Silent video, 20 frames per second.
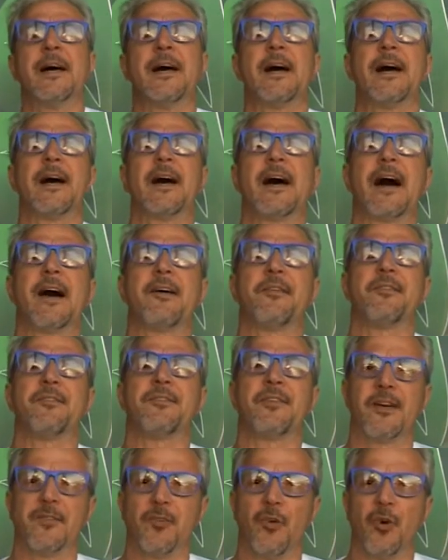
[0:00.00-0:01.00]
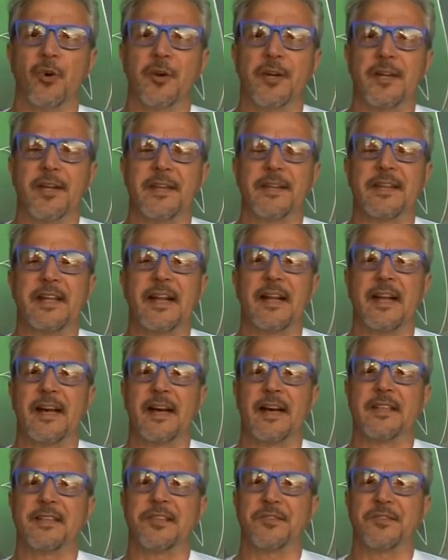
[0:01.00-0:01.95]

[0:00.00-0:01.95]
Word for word: eh, a favore della